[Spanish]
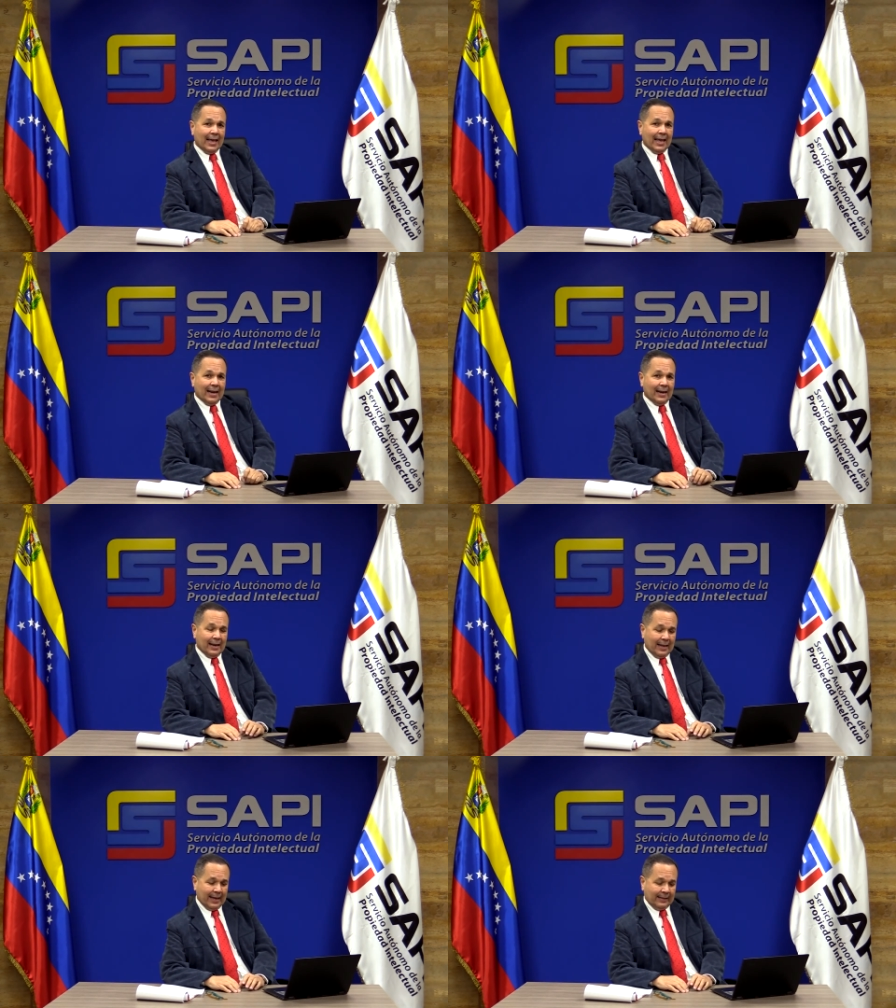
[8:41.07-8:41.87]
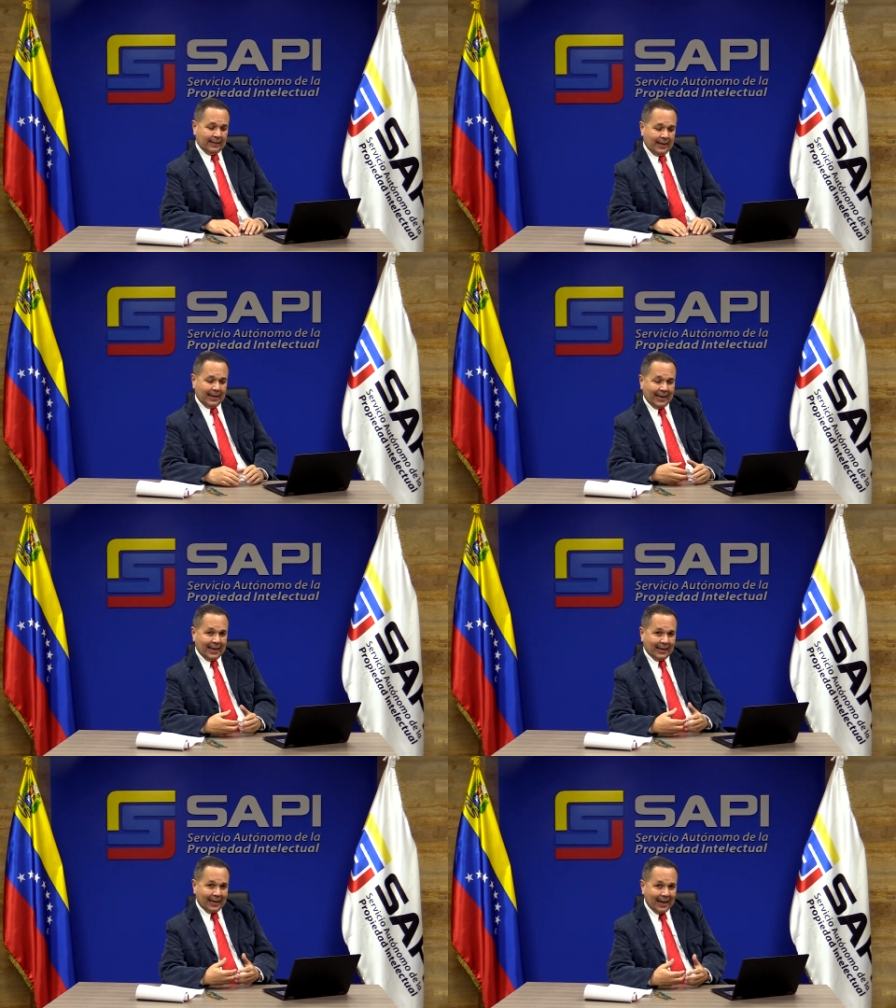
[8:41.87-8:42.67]
el este,
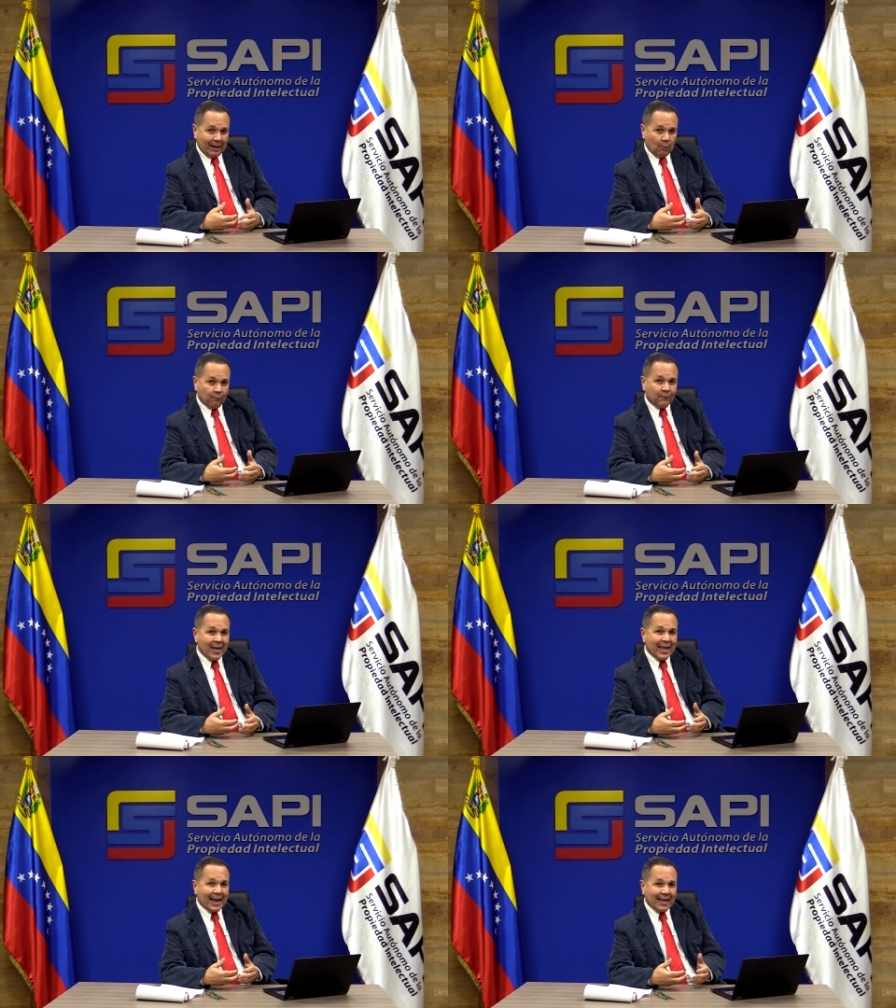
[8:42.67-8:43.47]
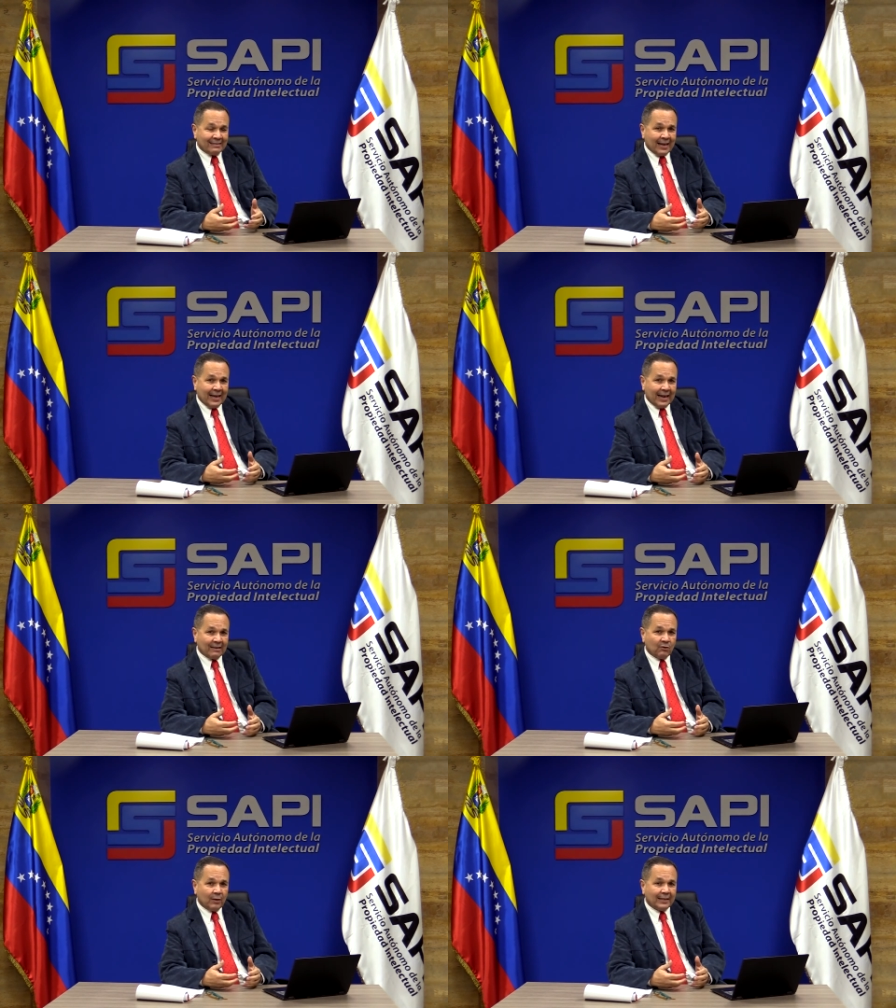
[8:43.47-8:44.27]
que, que, le confiere a esas
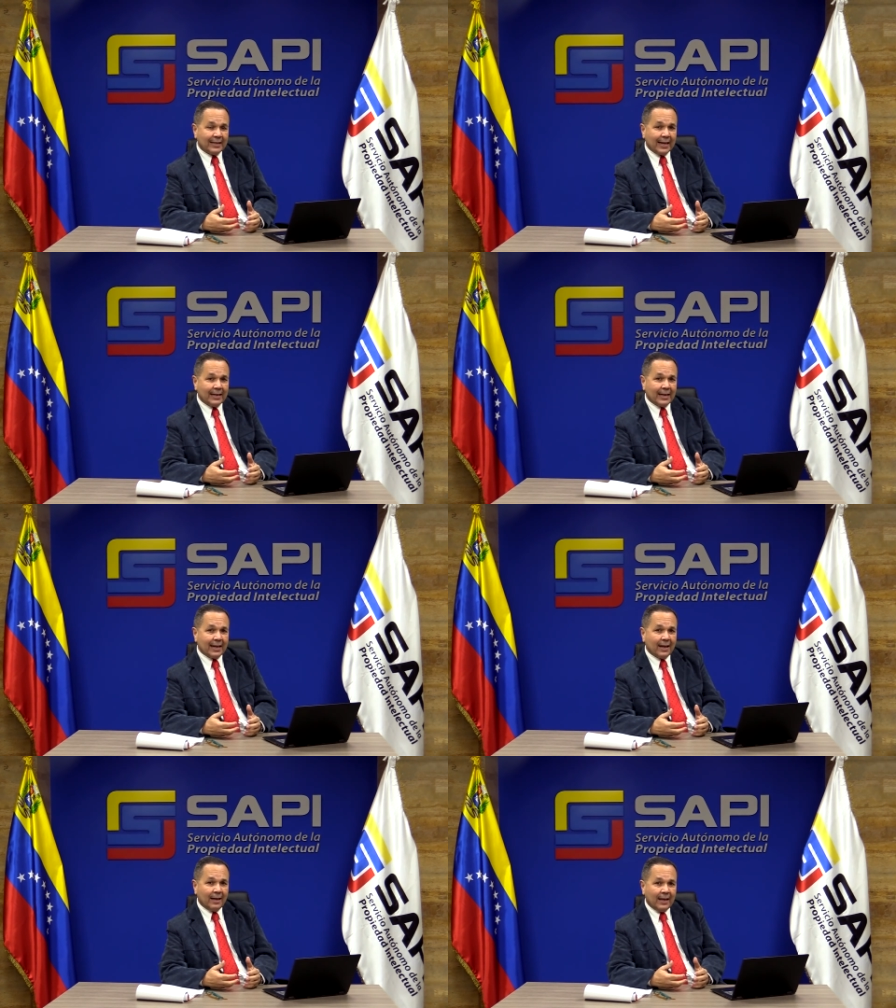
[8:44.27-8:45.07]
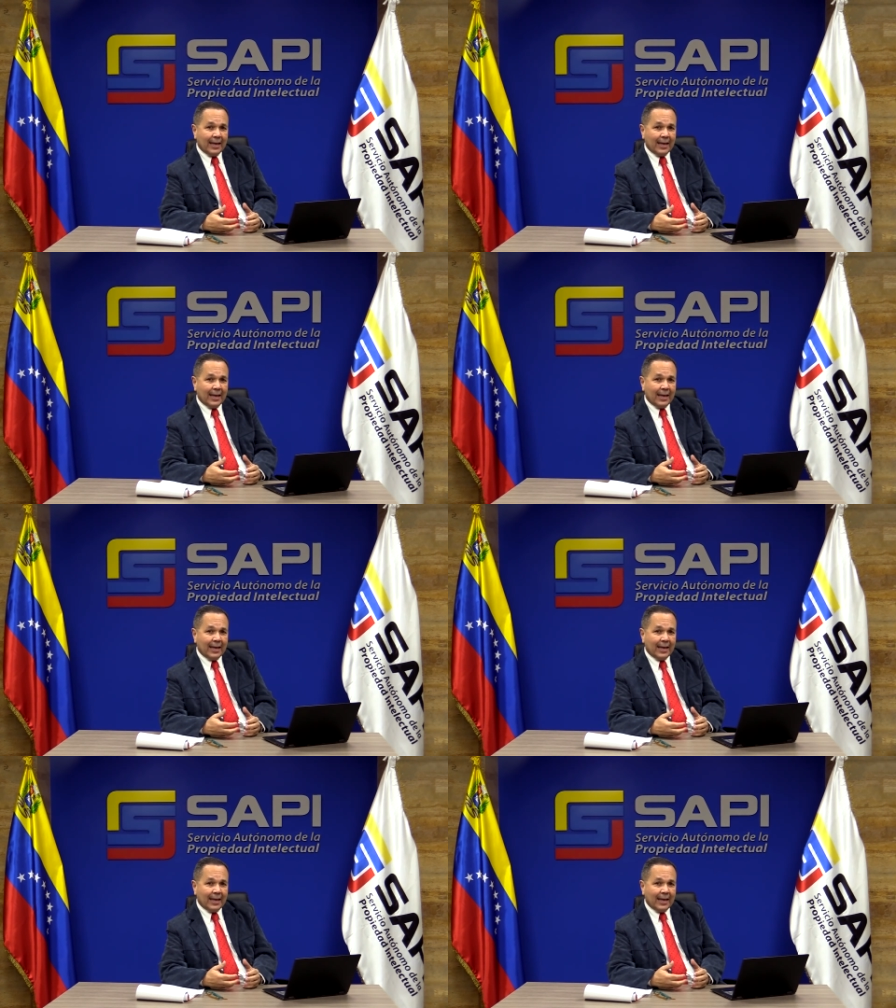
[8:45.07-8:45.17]
creaciones técnicas